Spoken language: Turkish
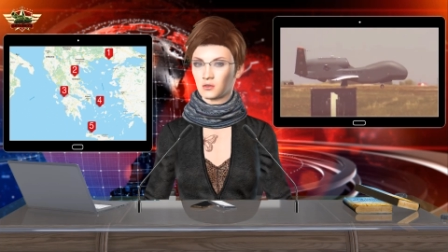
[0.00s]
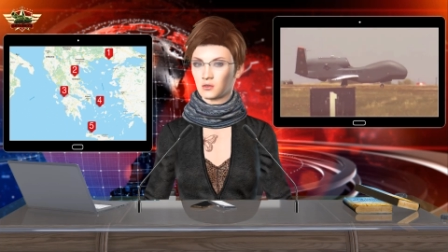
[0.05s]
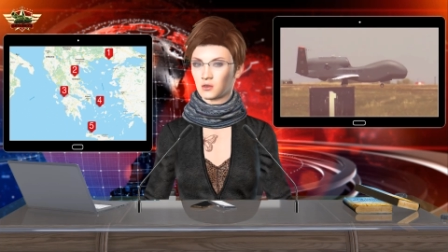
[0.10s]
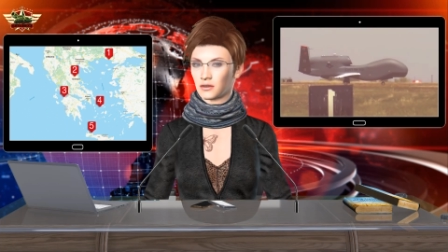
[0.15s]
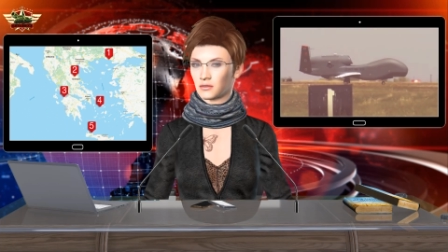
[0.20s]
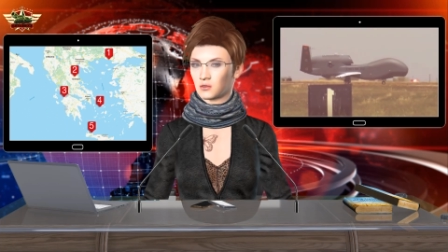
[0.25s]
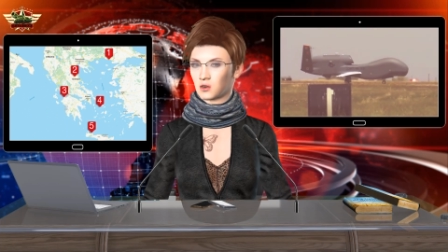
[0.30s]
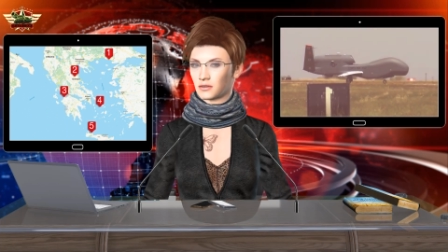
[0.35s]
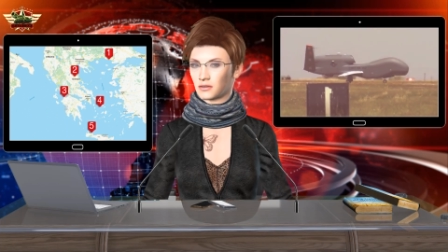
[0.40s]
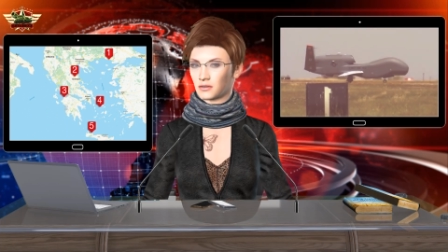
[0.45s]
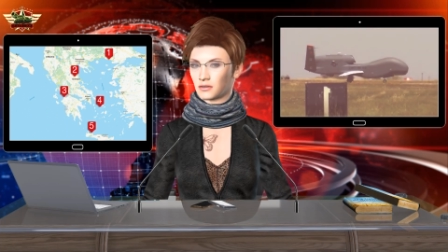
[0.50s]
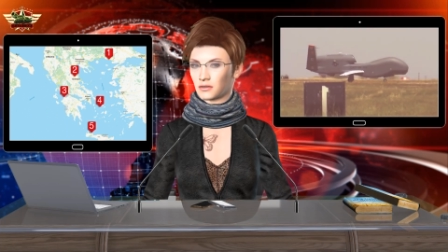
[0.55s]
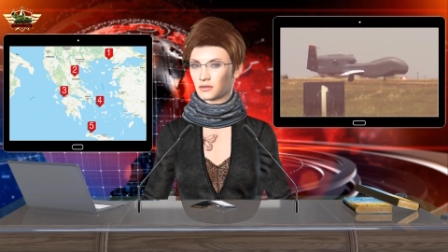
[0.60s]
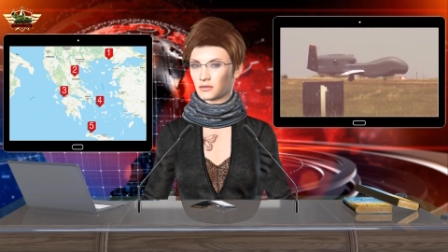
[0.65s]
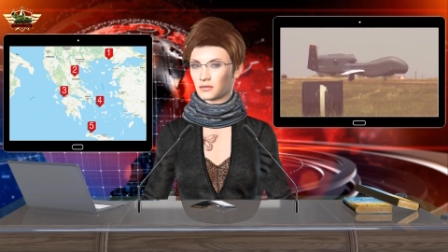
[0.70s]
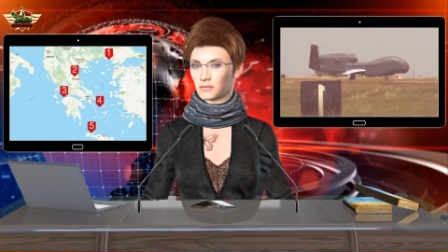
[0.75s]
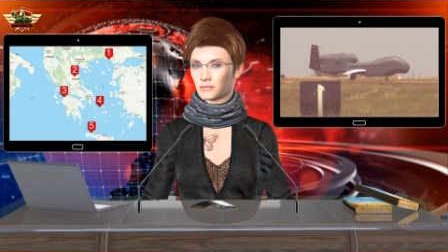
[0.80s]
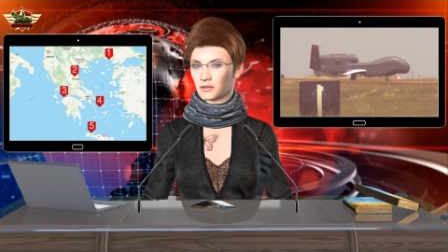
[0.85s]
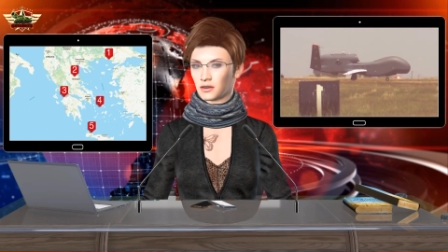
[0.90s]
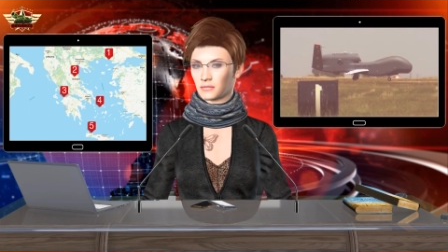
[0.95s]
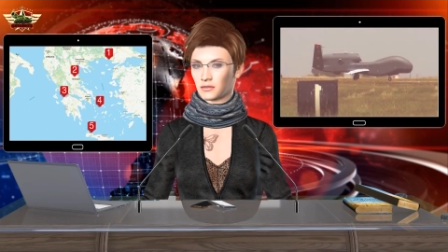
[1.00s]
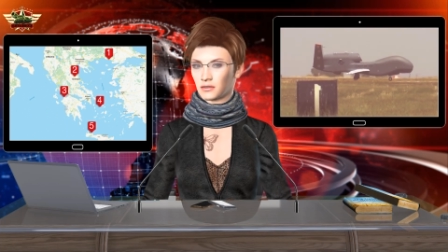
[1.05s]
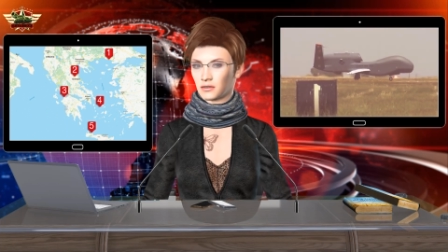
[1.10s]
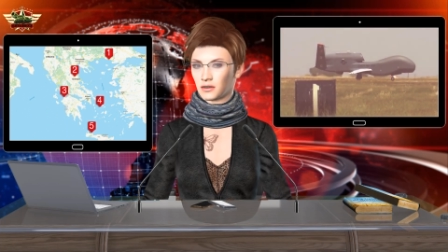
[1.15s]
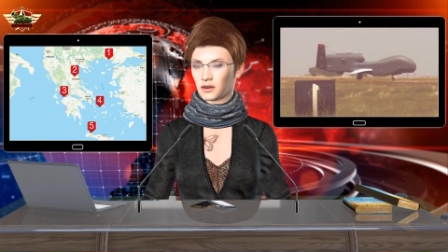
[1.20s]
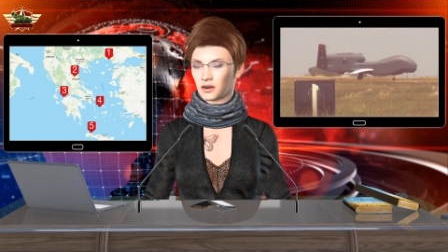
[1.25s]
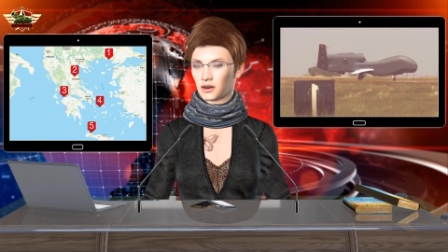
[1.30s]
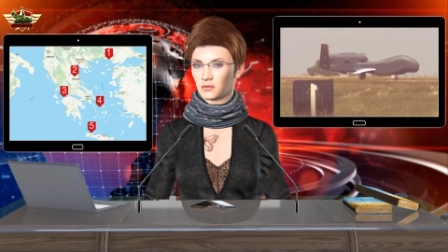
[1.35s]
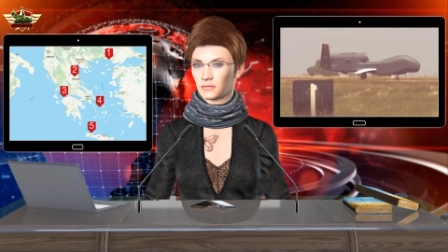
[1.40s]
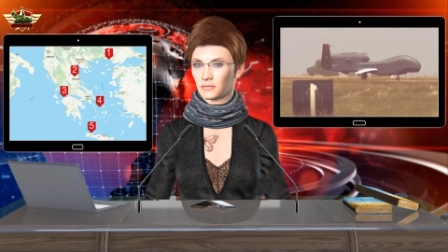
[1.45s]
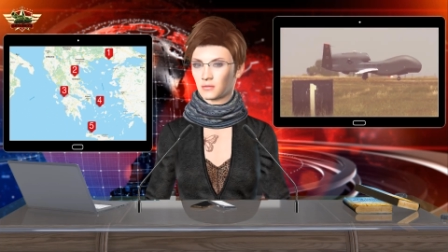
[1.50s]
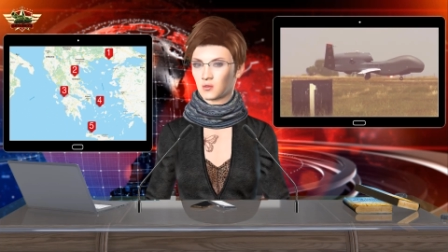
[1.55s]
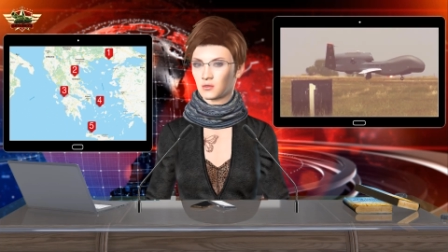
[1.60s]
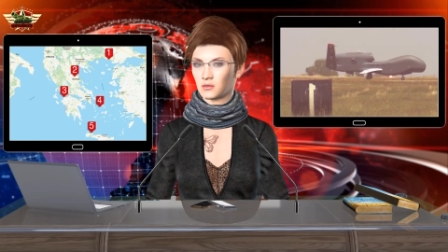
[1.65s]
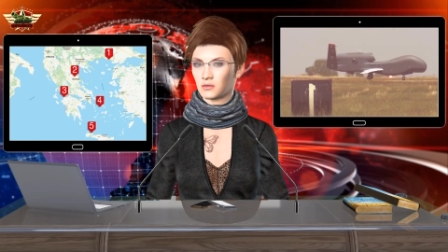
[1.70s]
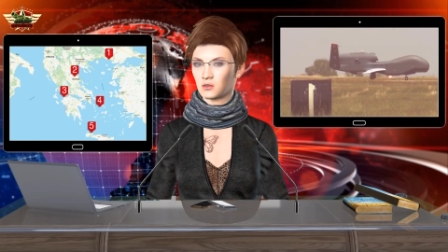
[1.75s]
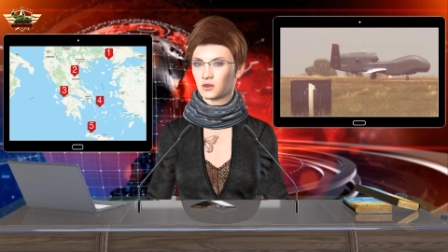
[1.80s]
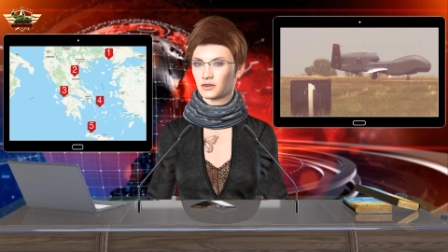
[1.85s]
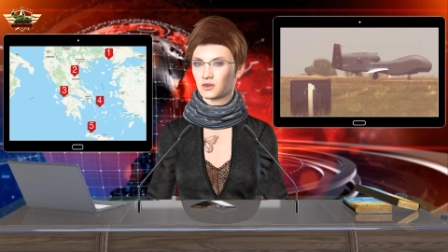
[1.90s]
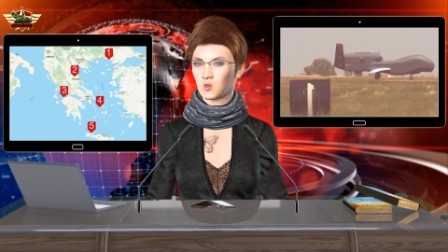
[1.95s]
Türkiye'nin konum olarak
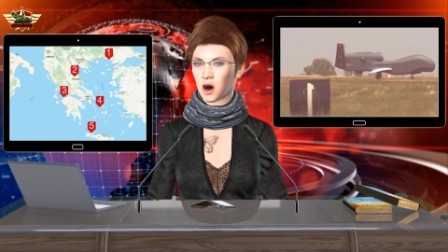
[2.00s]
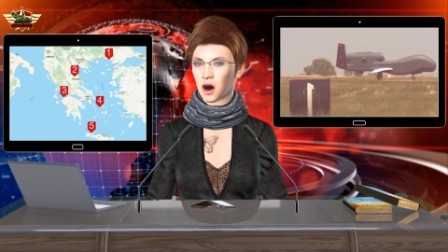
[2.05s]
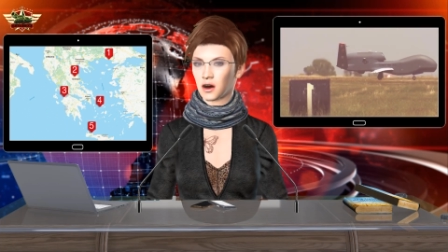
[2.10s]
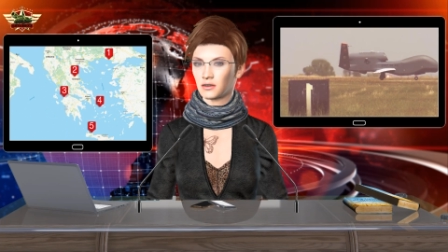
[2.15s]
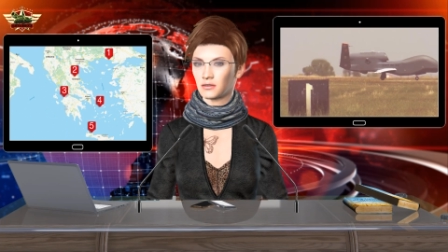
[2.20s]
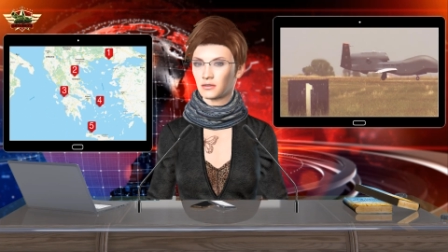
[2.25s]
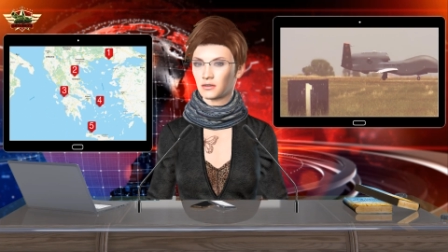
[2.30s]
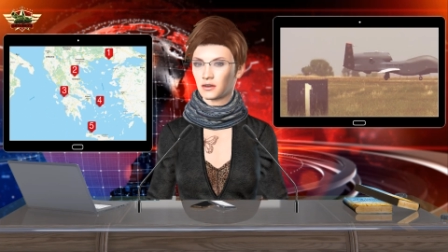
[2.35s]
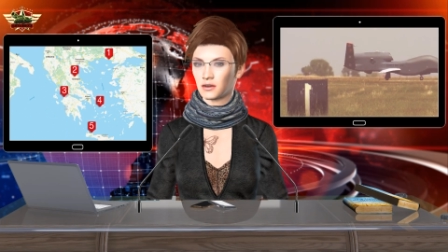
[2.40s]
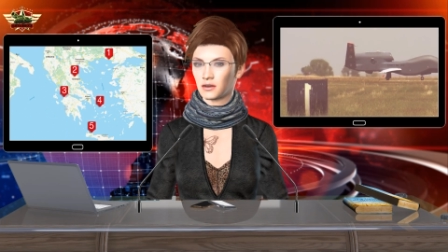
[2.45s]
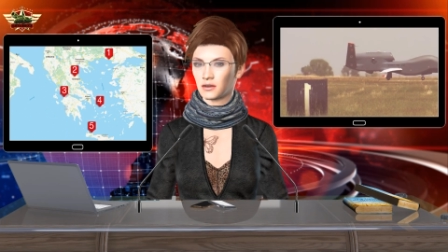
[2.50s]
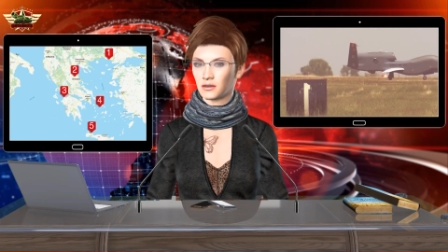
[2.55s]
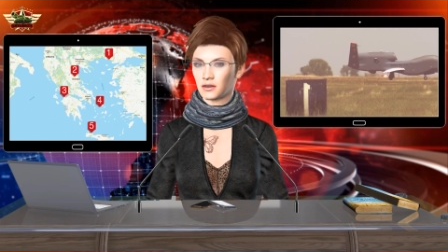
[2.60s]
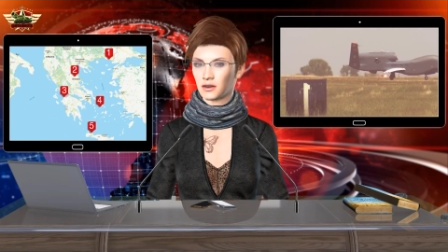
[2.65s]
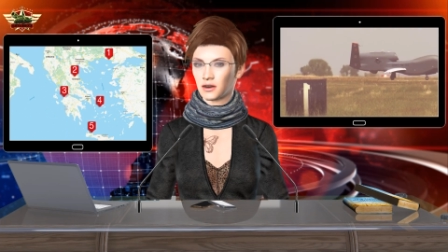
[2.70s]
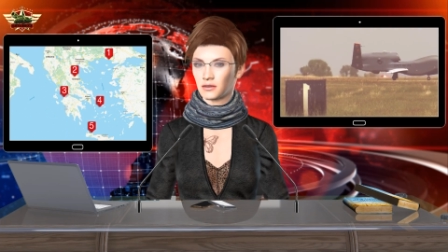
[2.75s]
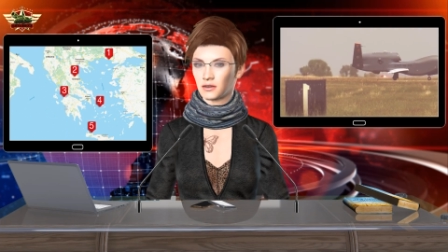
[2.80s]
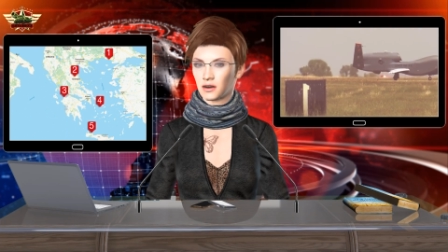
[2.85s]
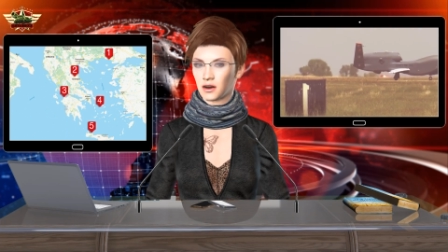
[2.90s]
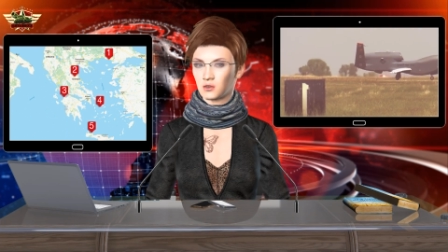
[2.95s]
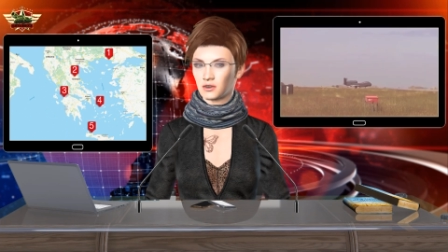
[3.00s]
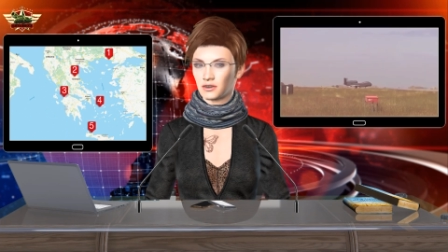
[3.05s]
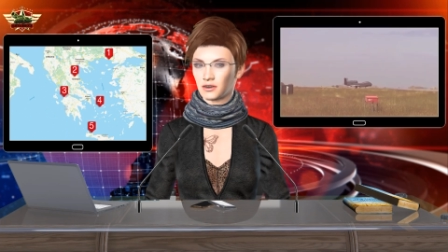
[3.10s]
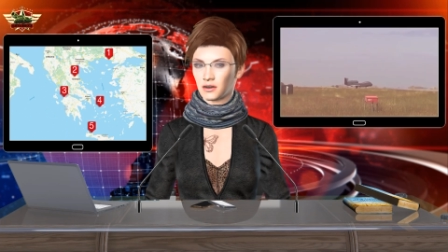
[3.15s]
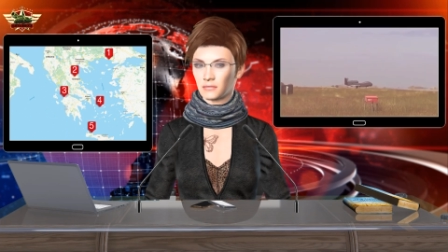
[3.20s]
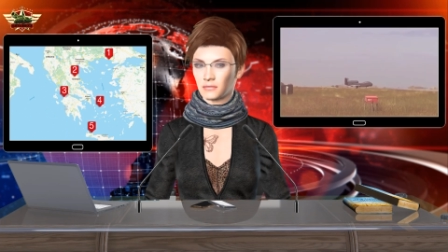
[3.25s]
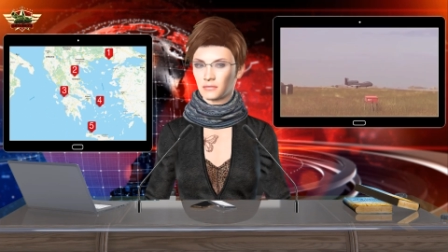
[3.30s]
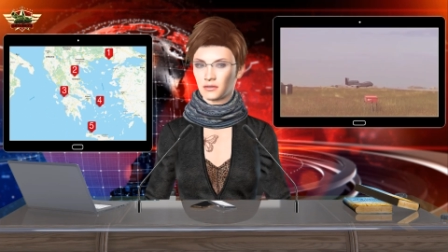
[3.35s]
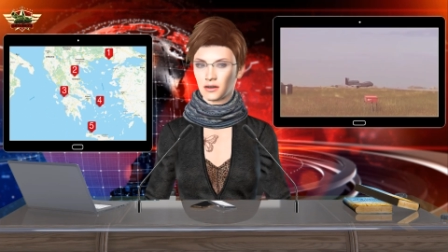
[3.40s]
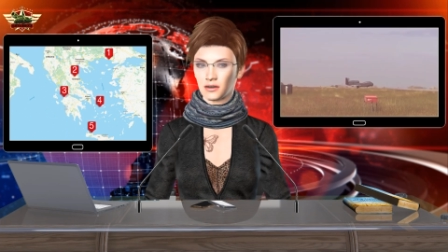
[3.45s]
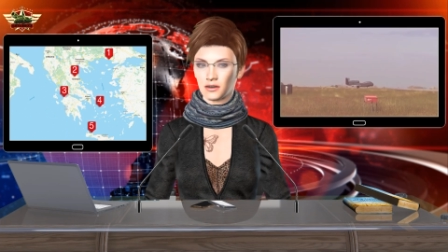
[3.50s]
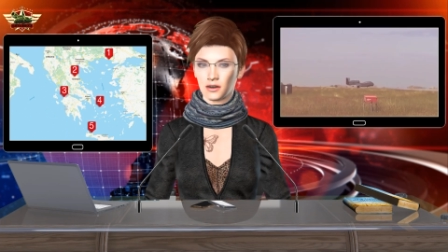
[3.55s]
Balıkesir ayvalının tam karşısına